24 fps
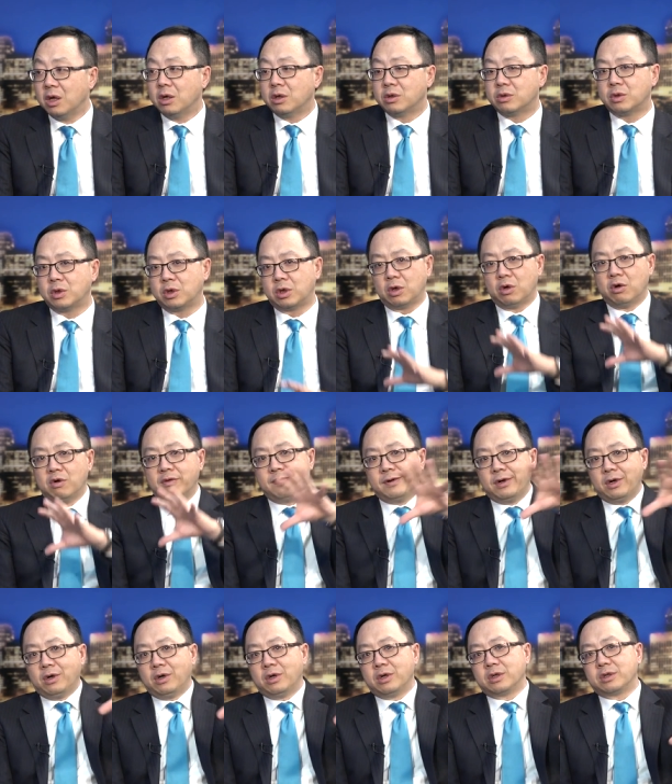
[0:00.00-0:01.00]
所以
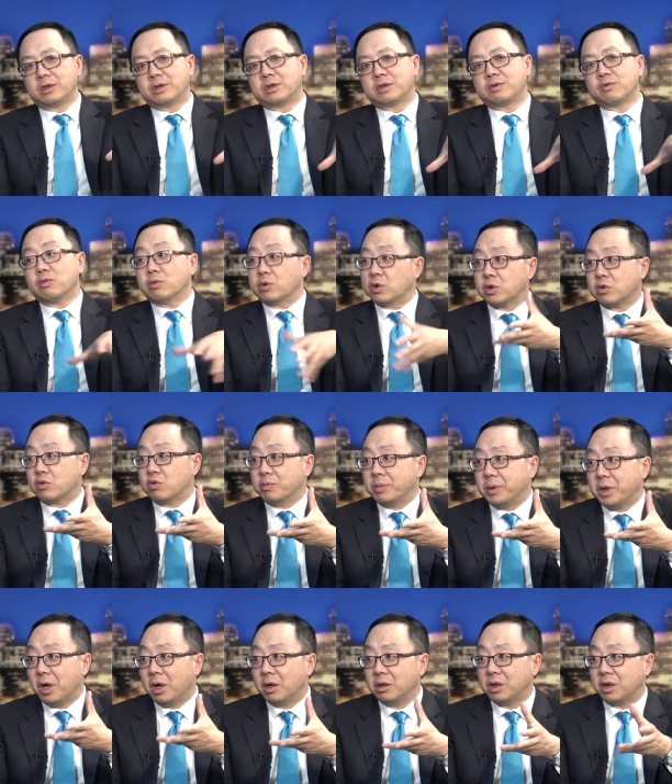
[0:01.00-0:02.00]
overall 五只股
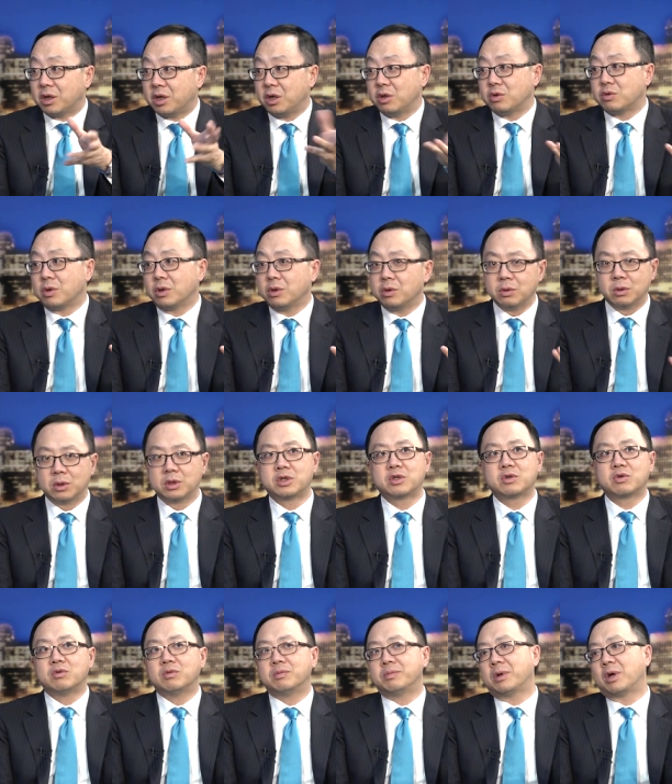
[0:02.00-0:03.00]
票，你可以说有一只
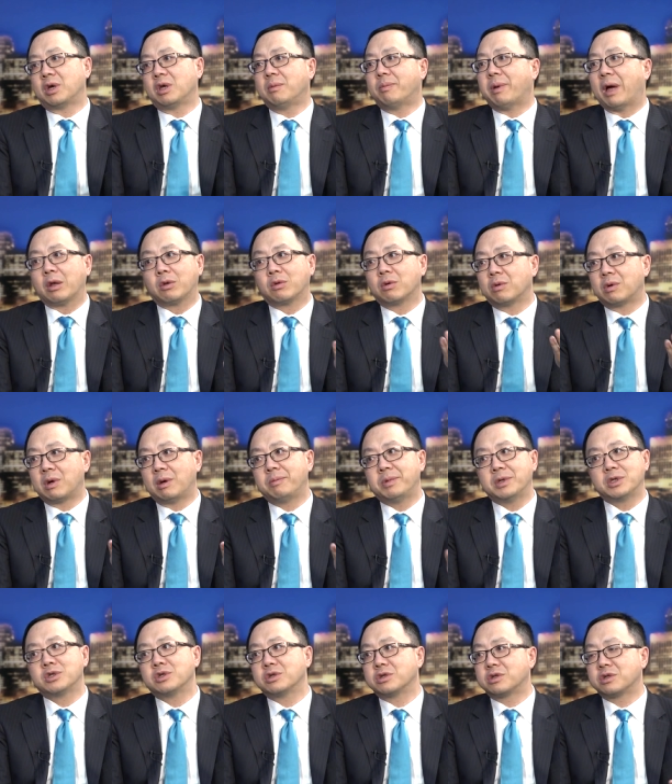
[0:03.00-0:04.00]
股票一百多块
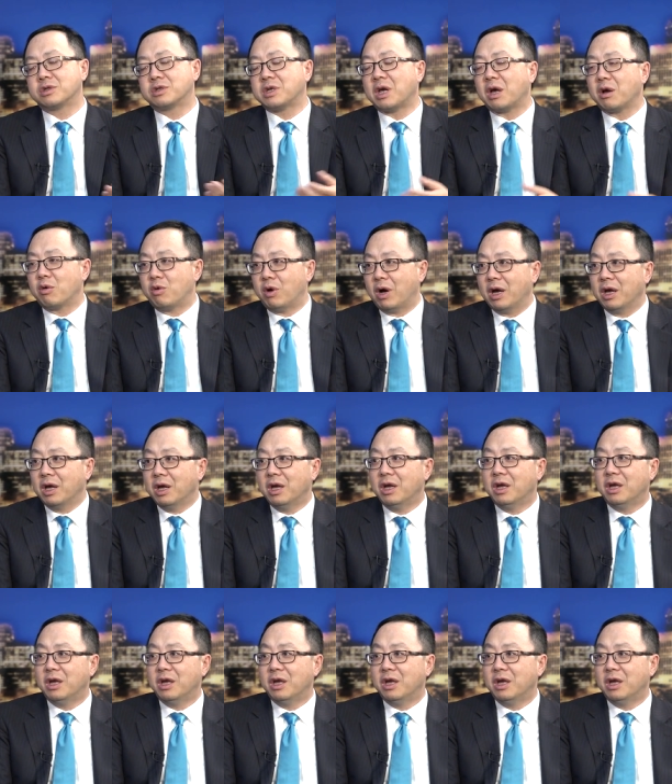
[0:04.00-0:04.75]
变成十三块，